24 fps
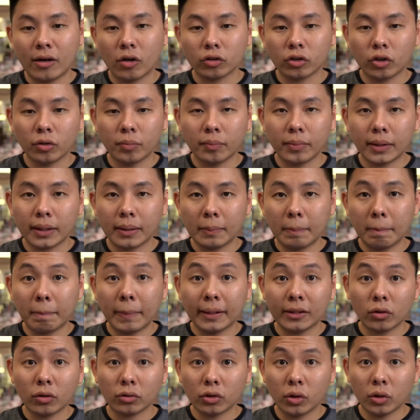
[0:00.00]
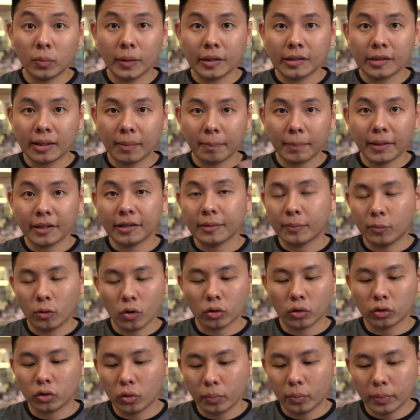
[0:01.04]
Oktober 4 Oktober sampai
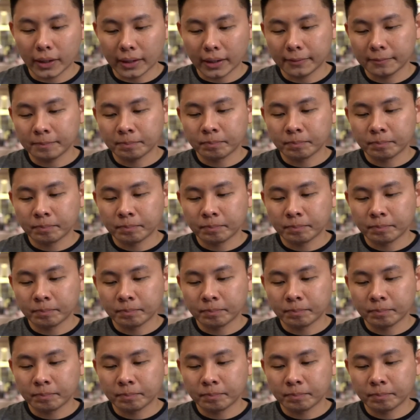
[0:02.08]
10 Oktober.